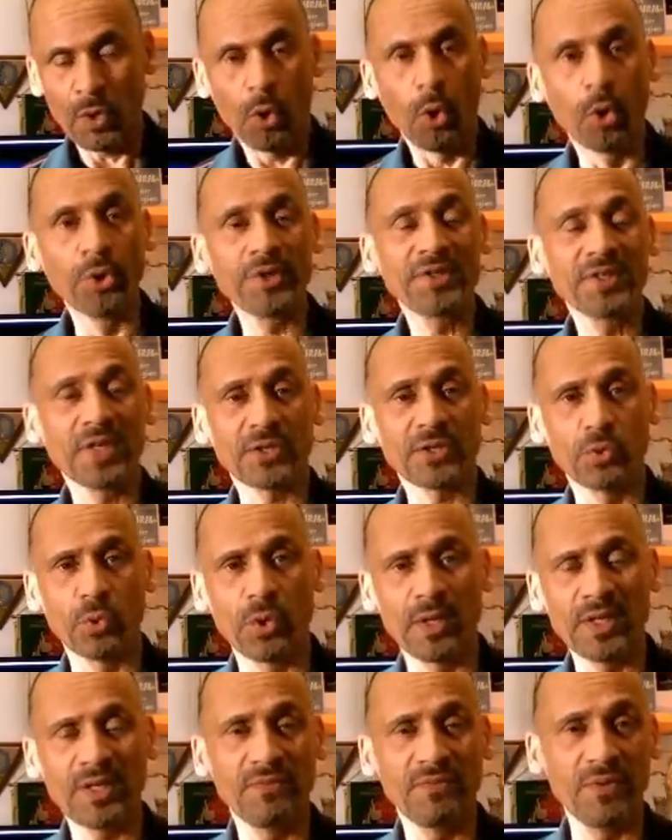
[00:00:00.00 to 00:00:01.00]
Und
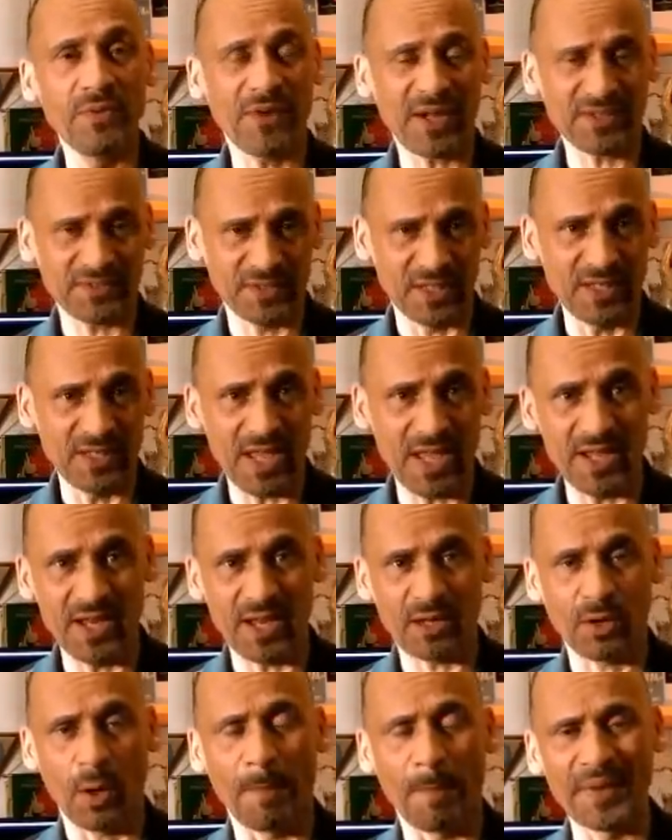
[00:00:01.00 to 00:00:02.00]
natürlich, wie fast in
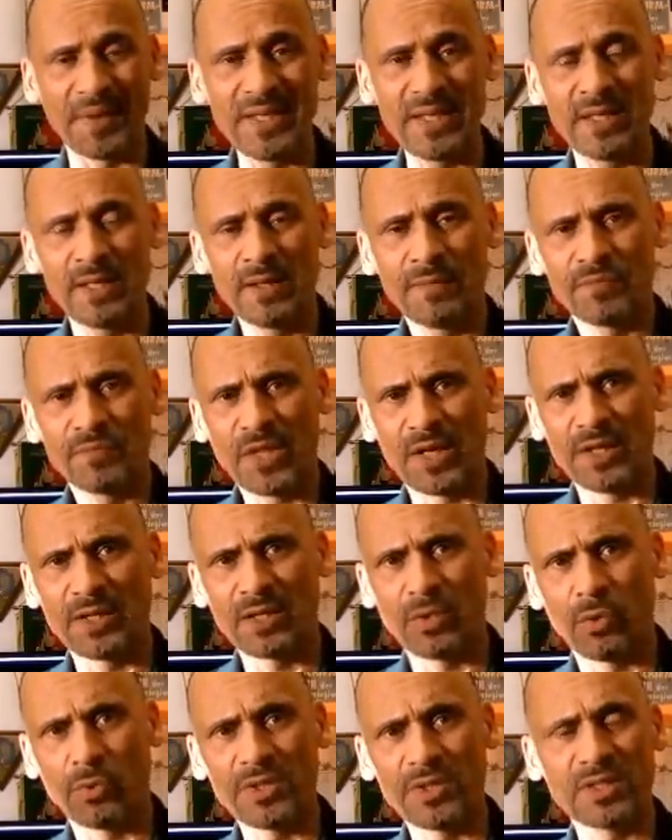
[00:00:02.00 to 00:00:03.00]
jeder Kompanie der
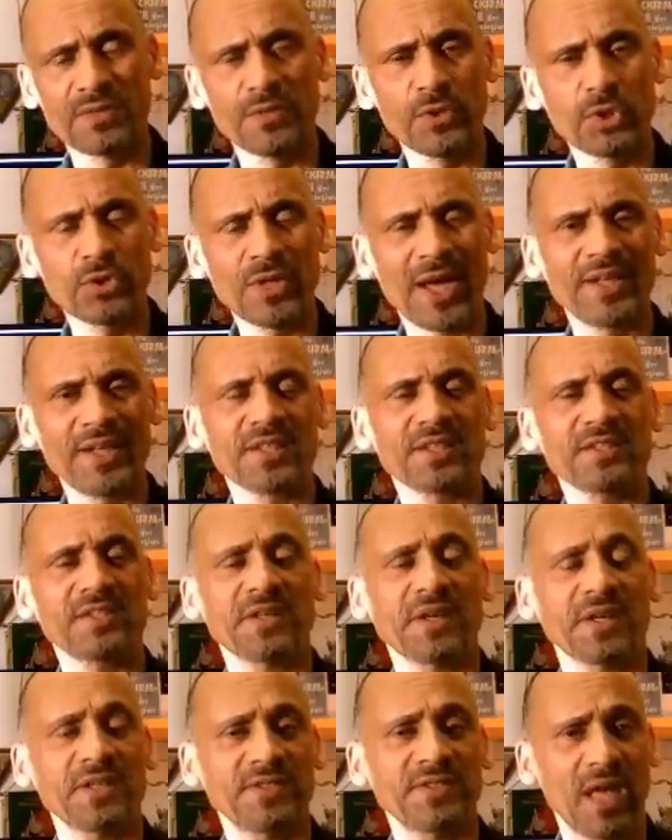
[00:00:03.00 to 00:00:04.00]
Legion, inzwischen
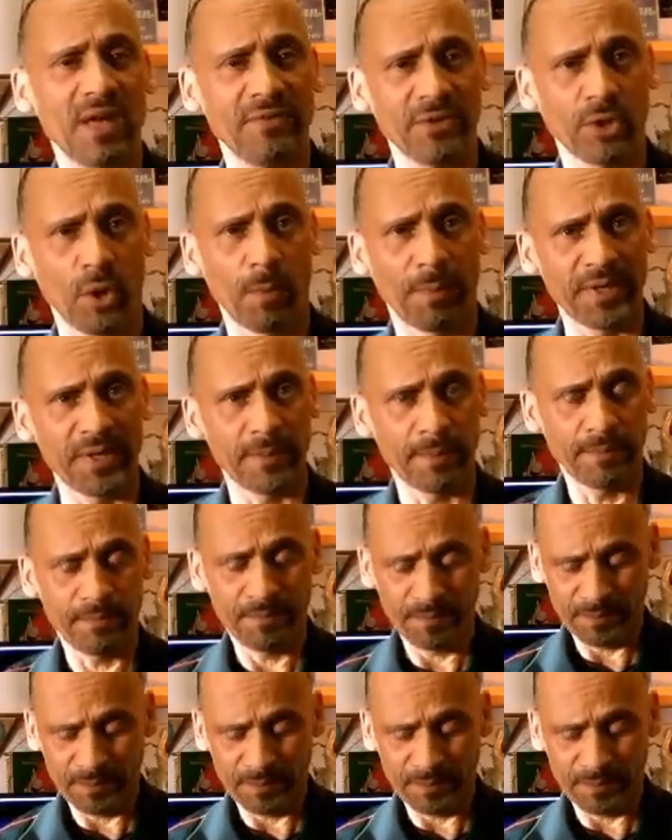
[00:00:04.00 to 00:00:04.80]
eine Reservekompanie.